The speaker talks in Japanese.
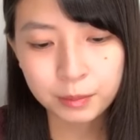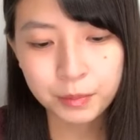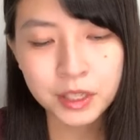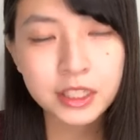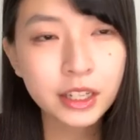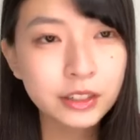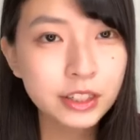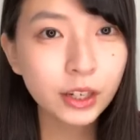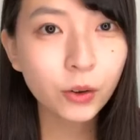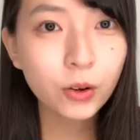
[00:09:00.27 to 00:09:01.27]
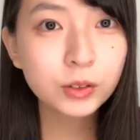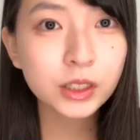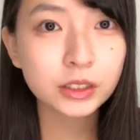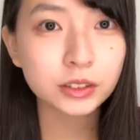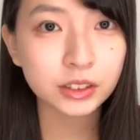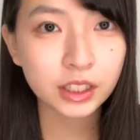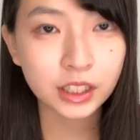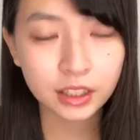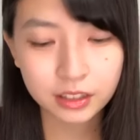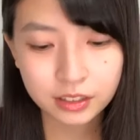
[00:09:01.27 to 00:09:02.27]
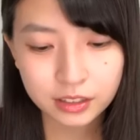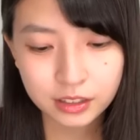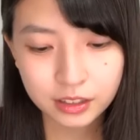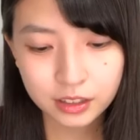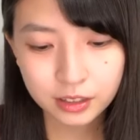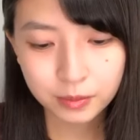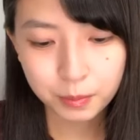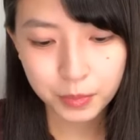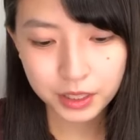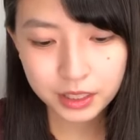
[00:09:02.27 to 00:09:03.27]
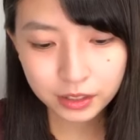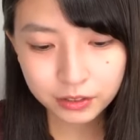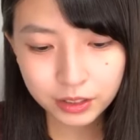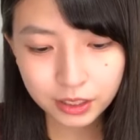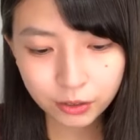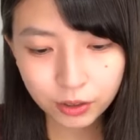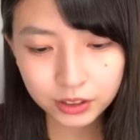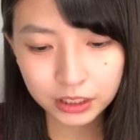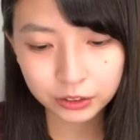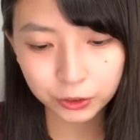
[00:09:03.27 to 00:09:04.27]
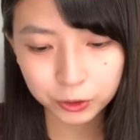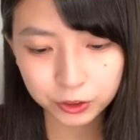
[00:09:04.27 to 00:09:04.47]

めちゃくちゃ音楽さめちゃくちゃ音楽良